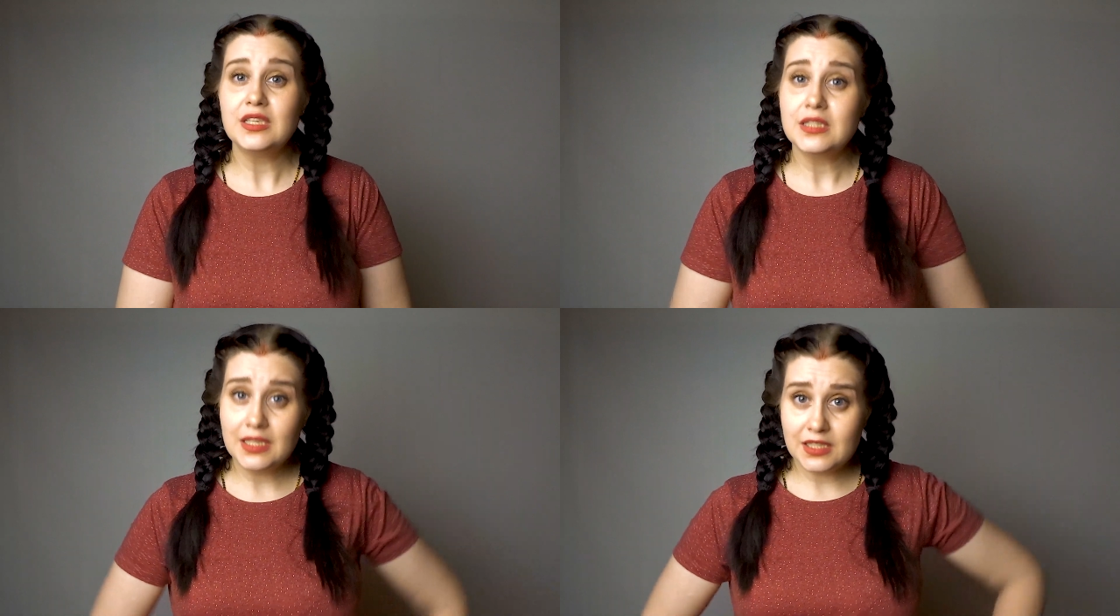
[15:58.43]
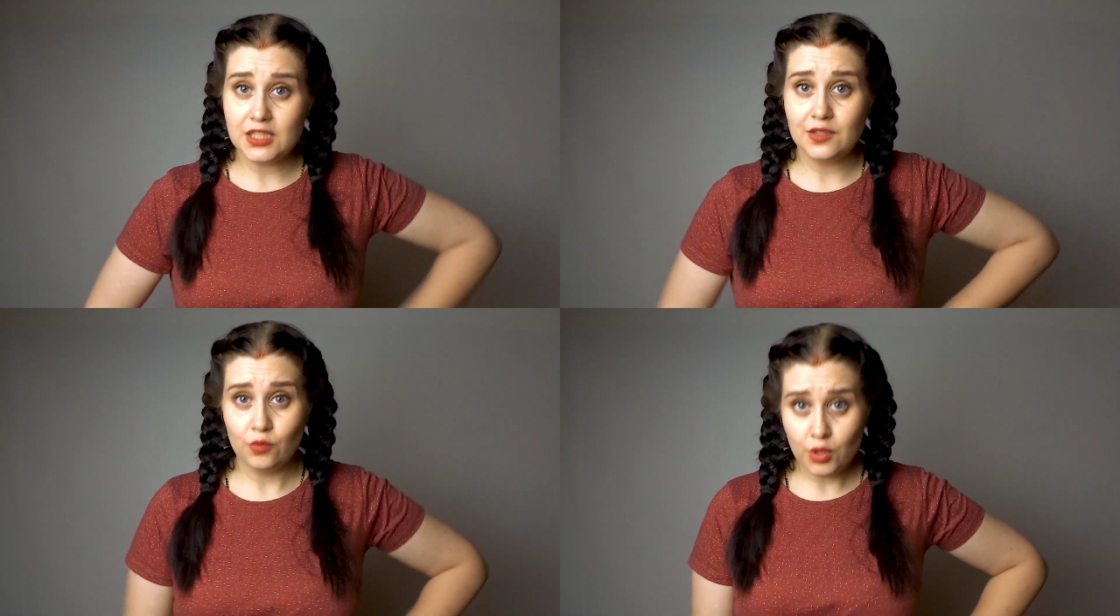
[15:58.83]
И, кстати,
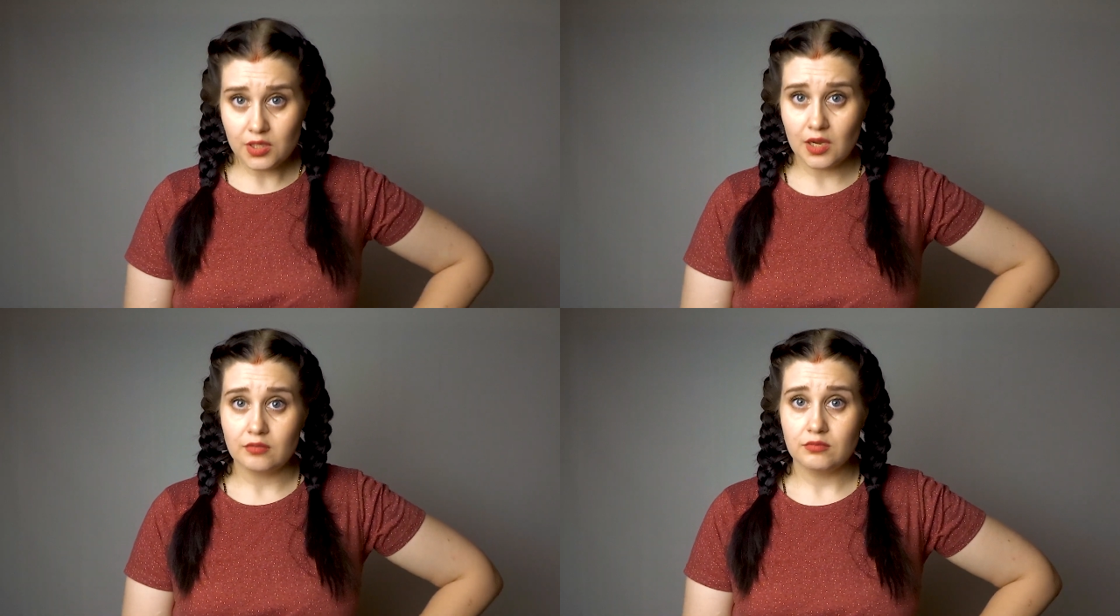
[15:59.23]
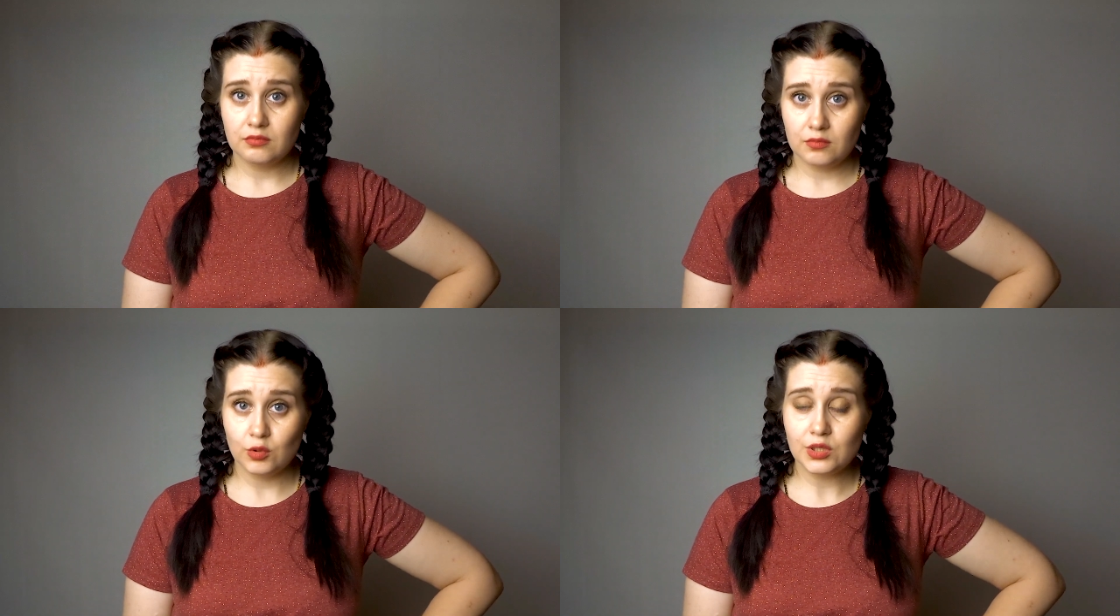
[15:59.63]
сегодня
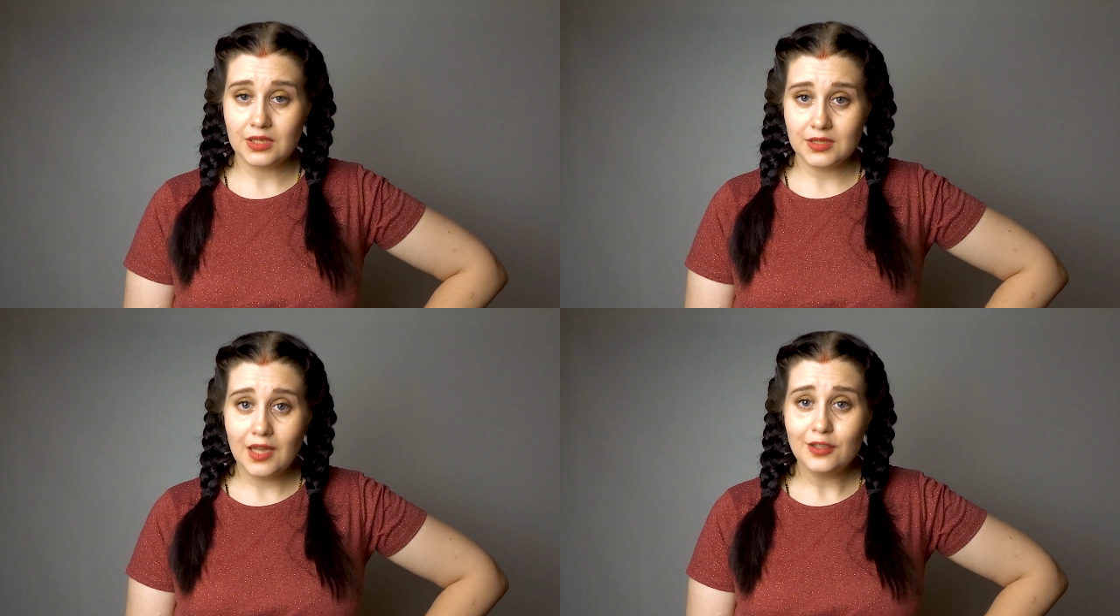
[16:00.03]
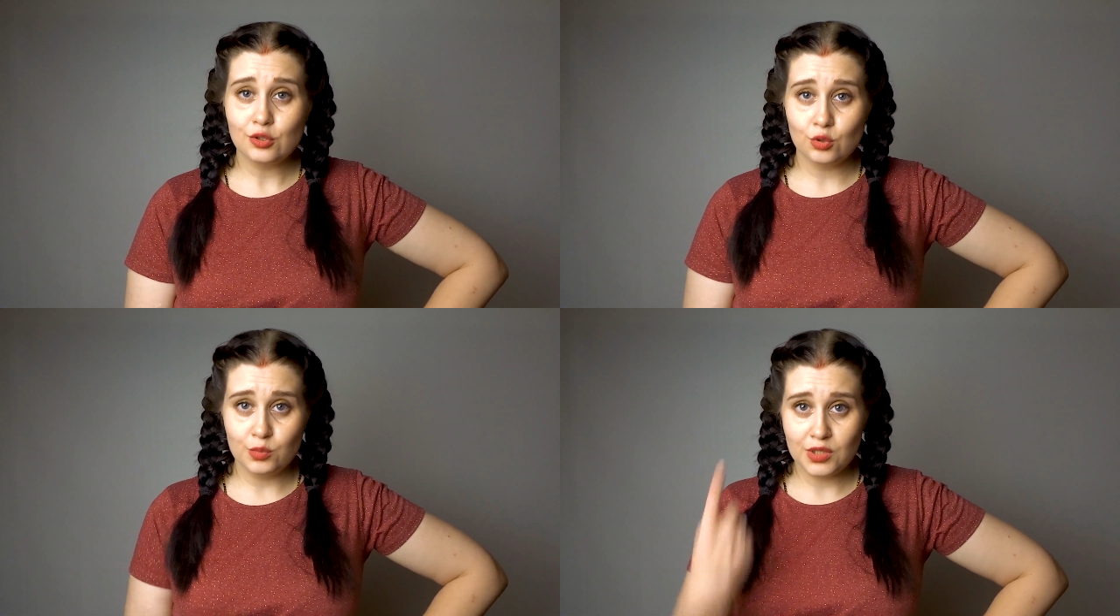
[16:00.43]
он сказал,
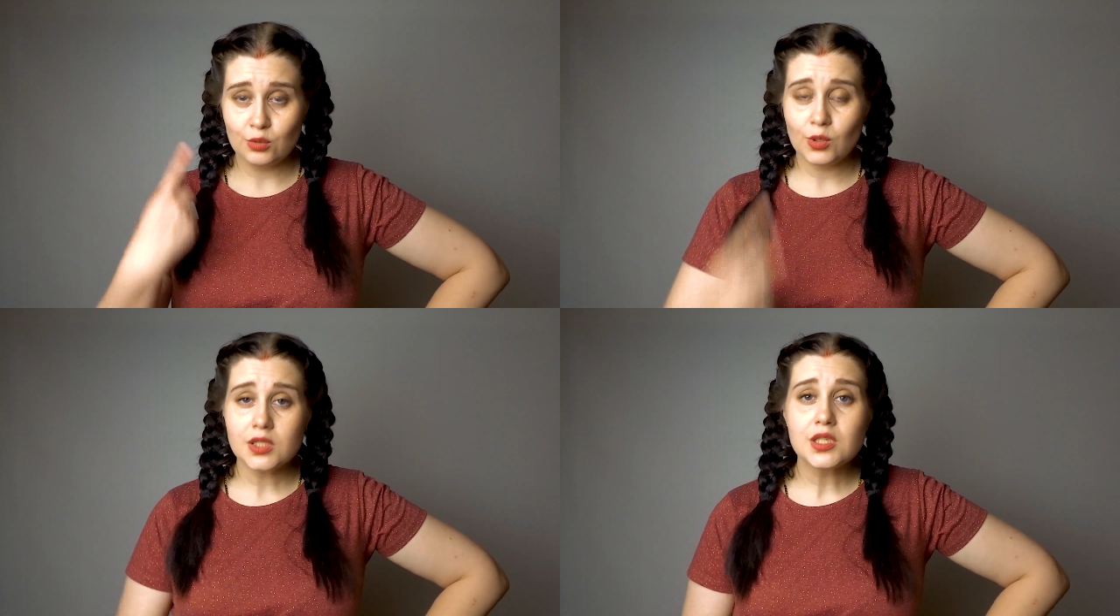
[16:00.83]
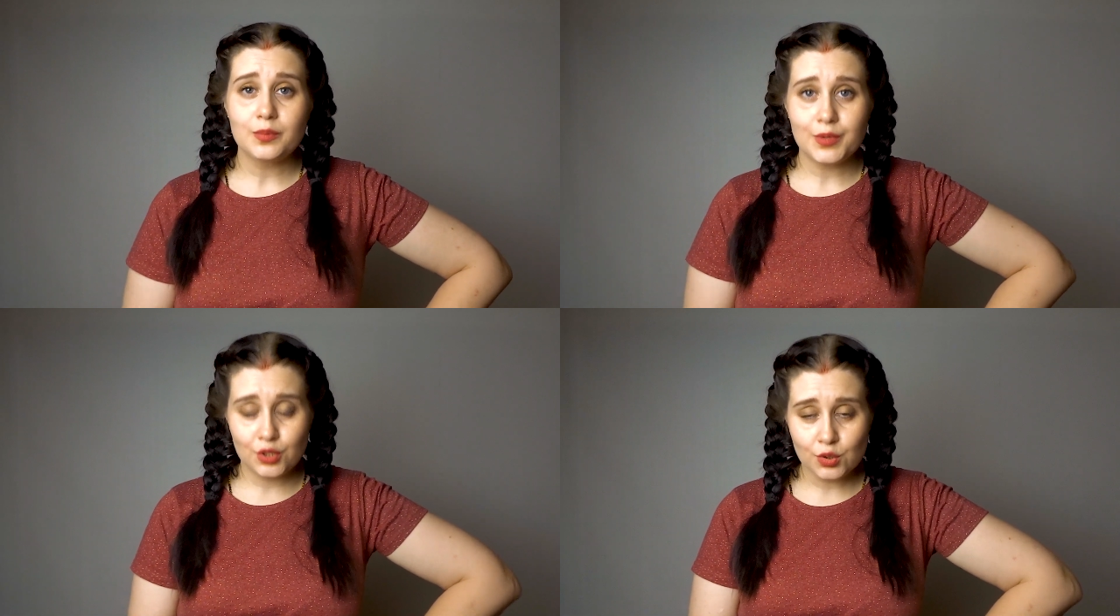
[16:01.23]
что у меня дурацкая
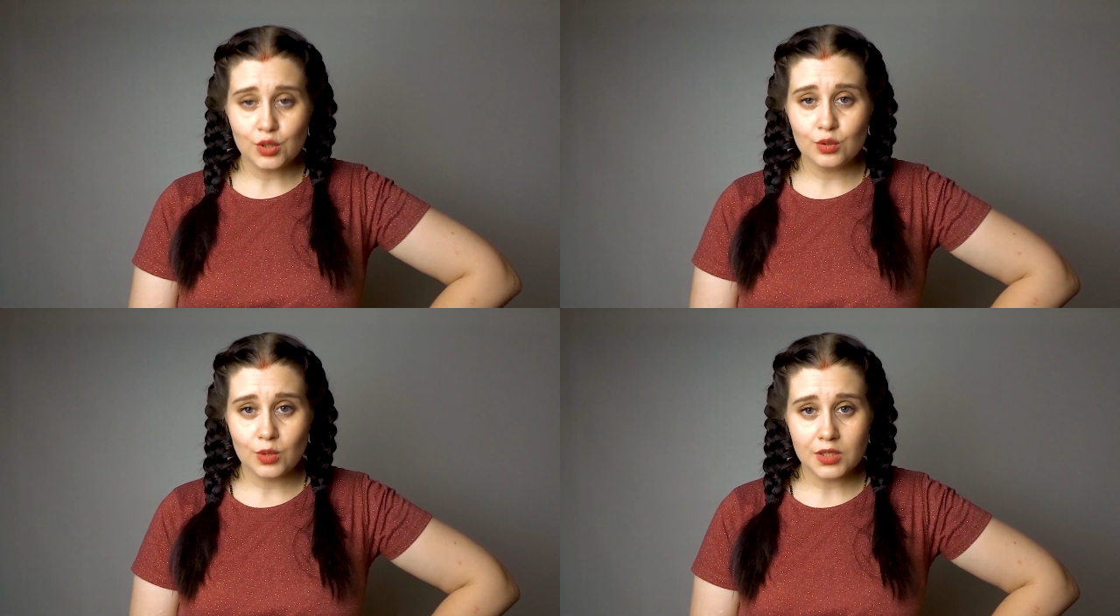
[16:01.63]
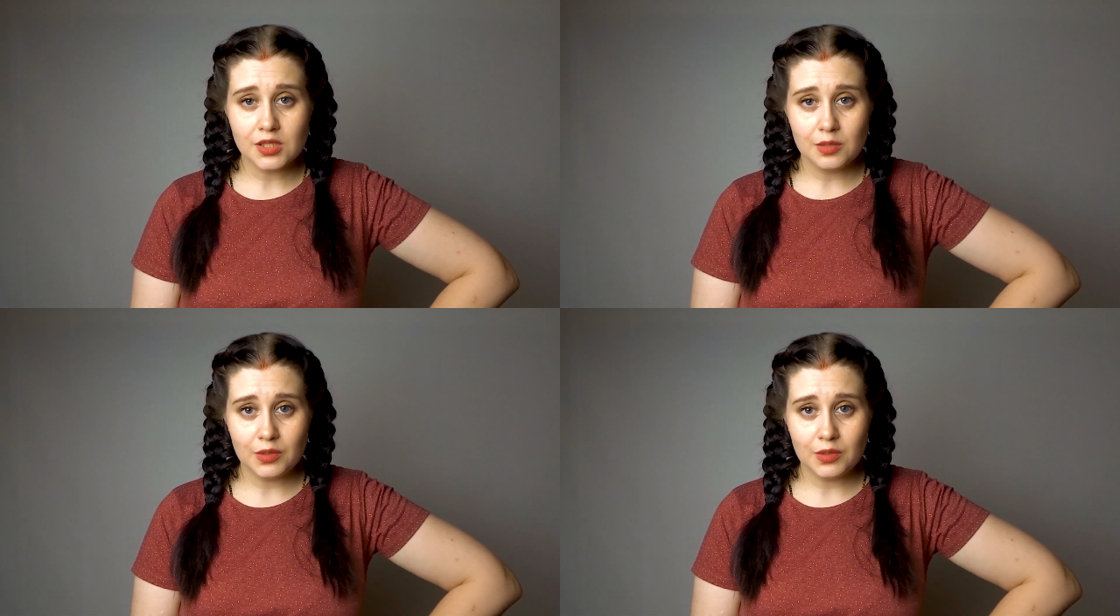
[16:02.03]
прическа и дурацкий